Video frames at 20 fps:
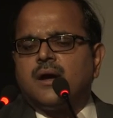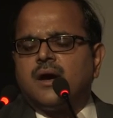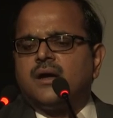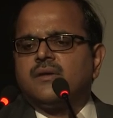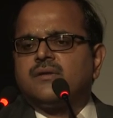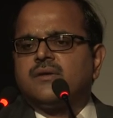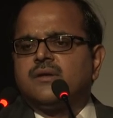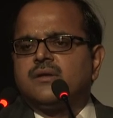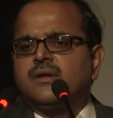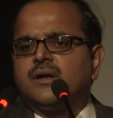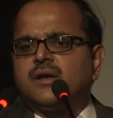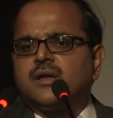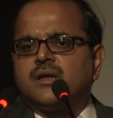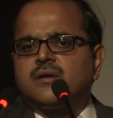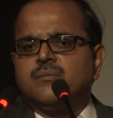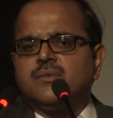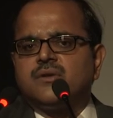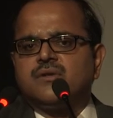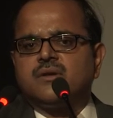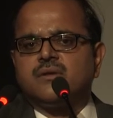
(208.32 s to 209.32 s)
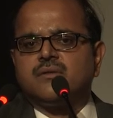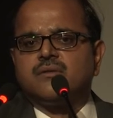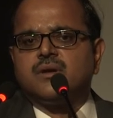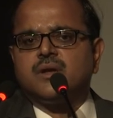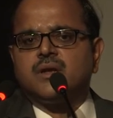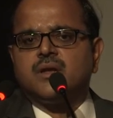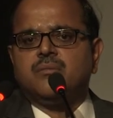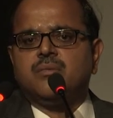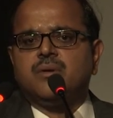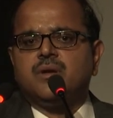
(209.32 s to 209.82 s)
आज की तारीख में सिर्फ
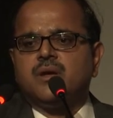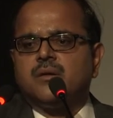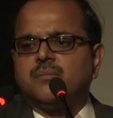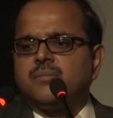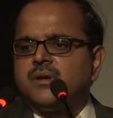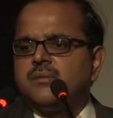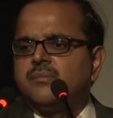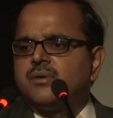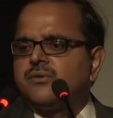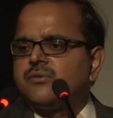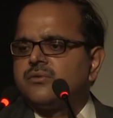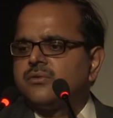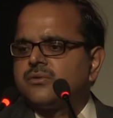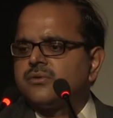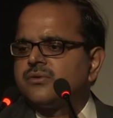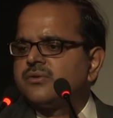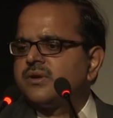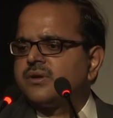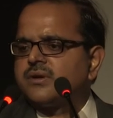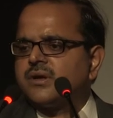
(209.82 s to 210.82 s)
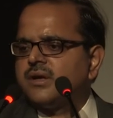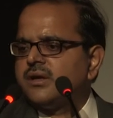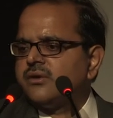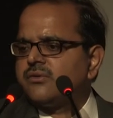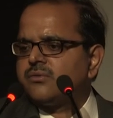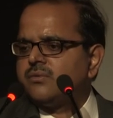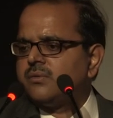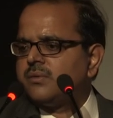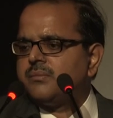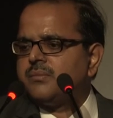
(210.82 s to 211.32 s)
गरीब ही अपने बच्चों को सरकारी
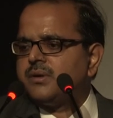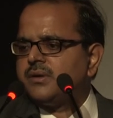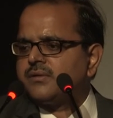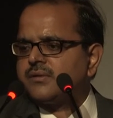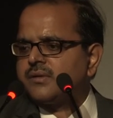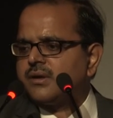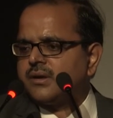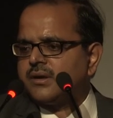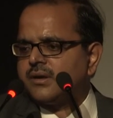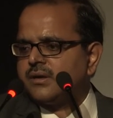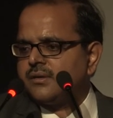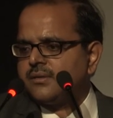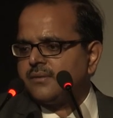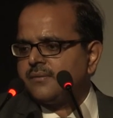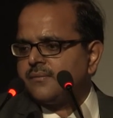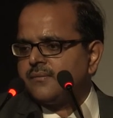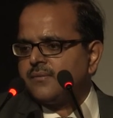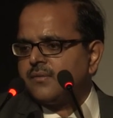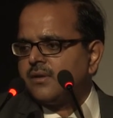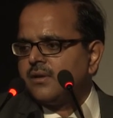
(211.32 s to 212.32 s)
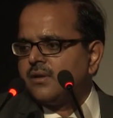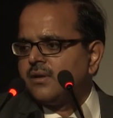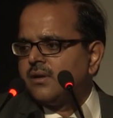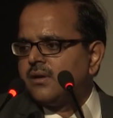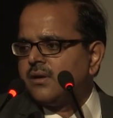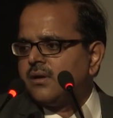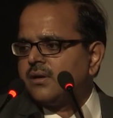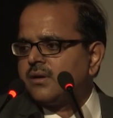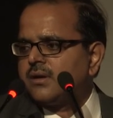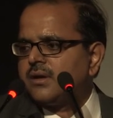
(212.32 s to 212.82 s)
स्कूल में भेजता है
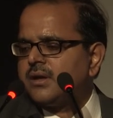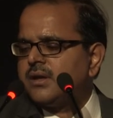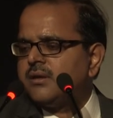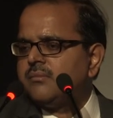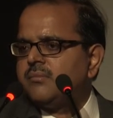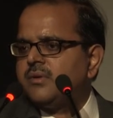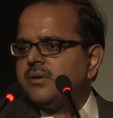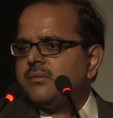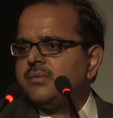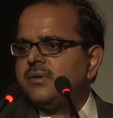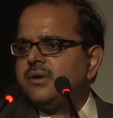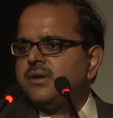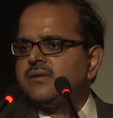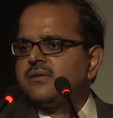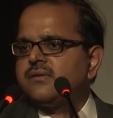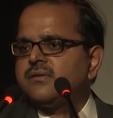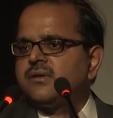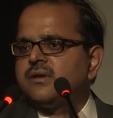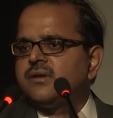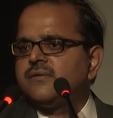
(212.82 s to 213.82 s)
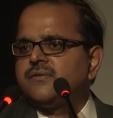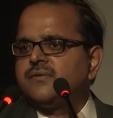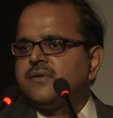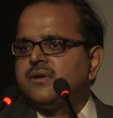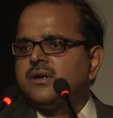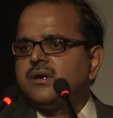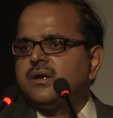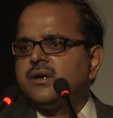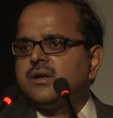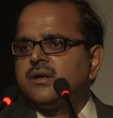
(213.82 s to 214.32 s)
और गरीब में भी सिर्फ
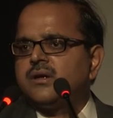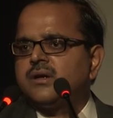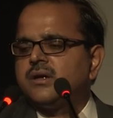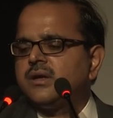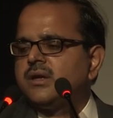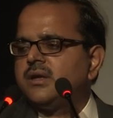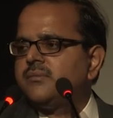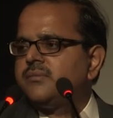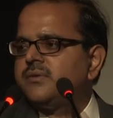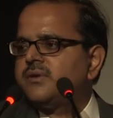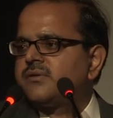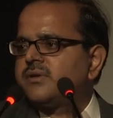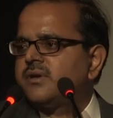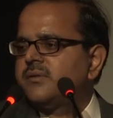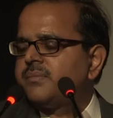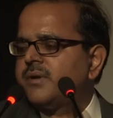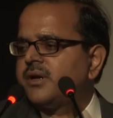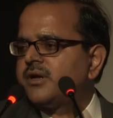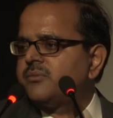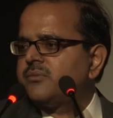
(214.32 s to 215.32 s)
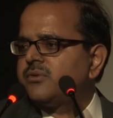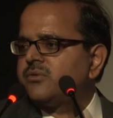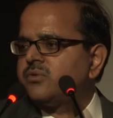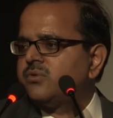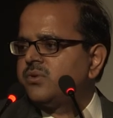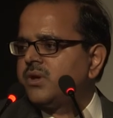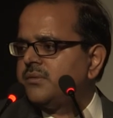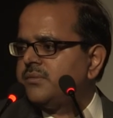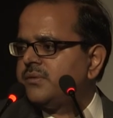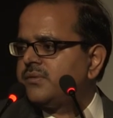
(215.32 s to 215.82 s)
uh, गरीब जिसके पास में
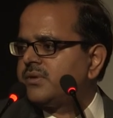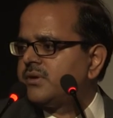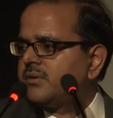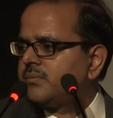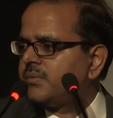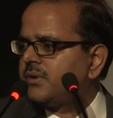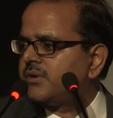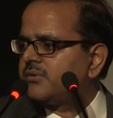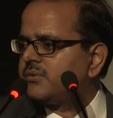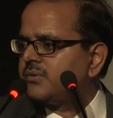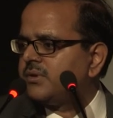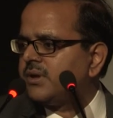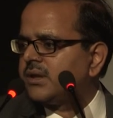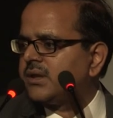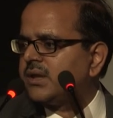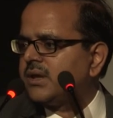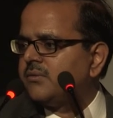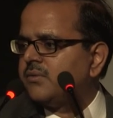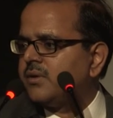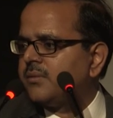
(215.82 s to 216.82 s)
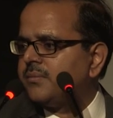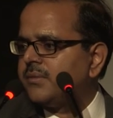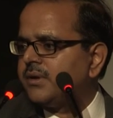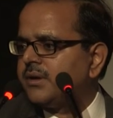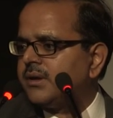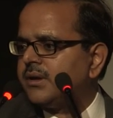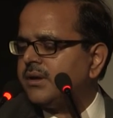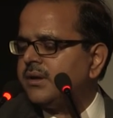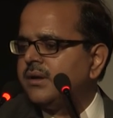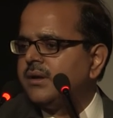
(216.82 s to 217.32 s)
थोड़ा भी सरप्लस हो जाता है वो अपने